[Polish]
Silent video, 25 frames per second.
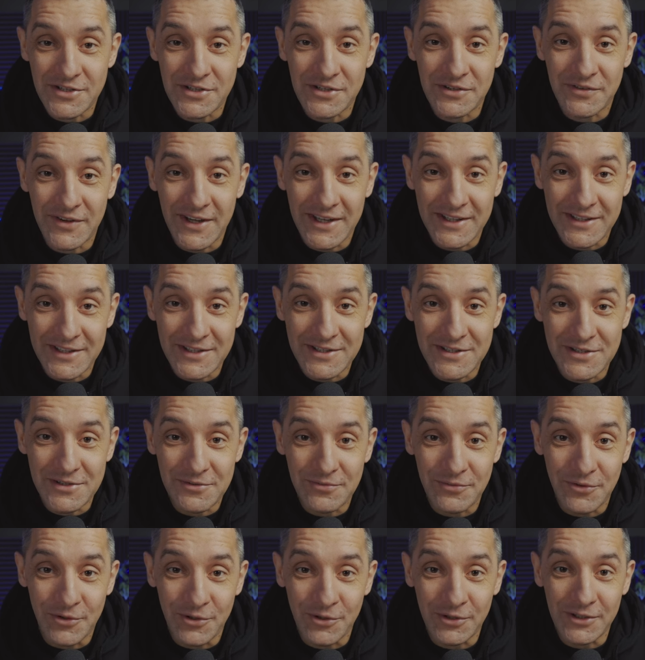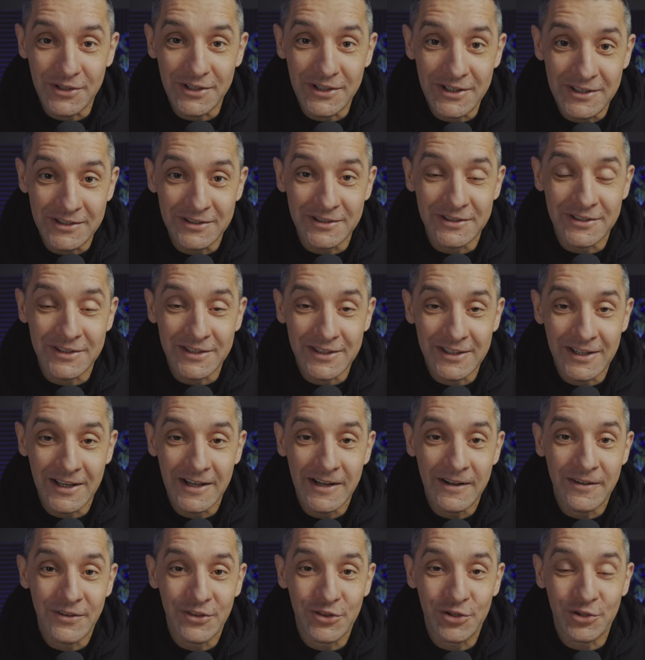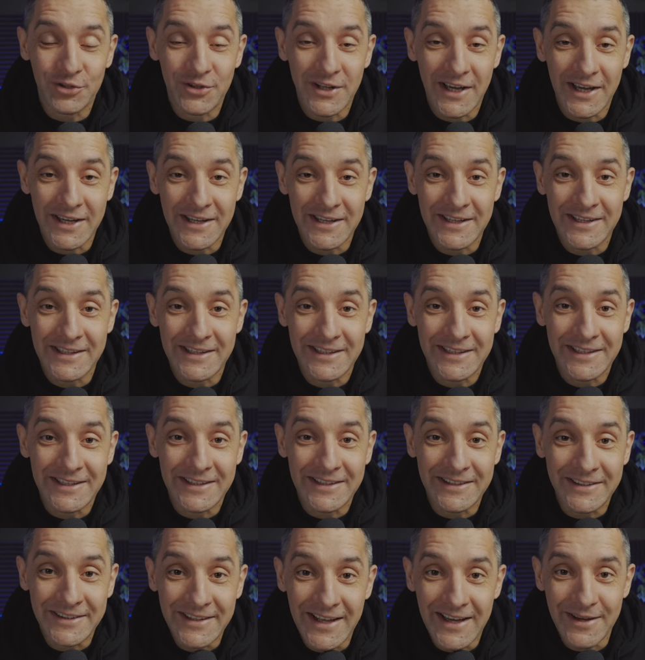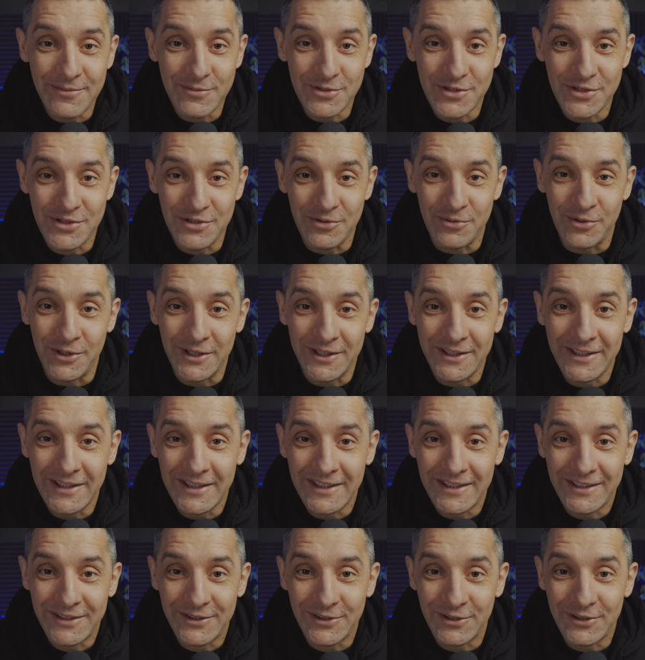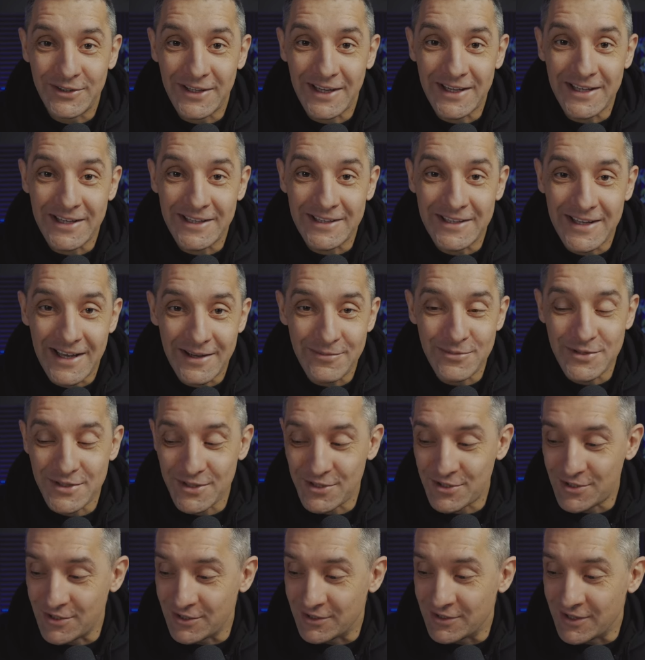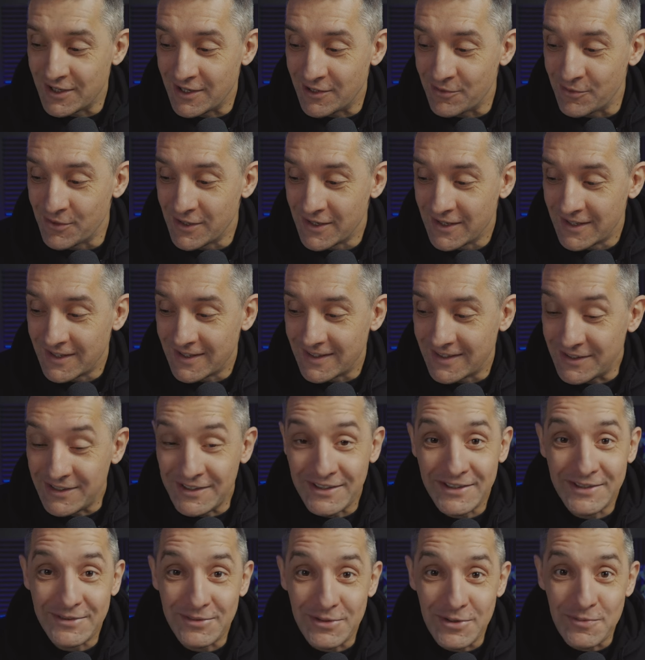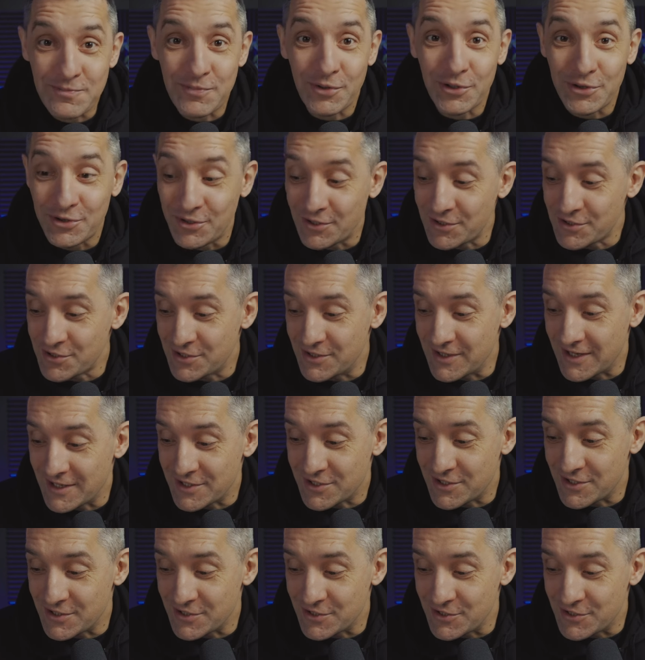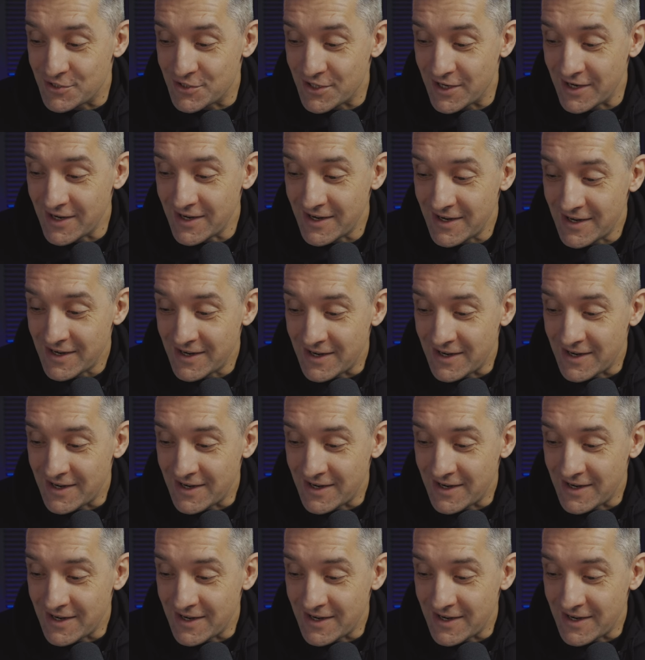świadectwo innych dodaje nam siły, dodaje nam skrzydeł i, i podnosi nasze życie.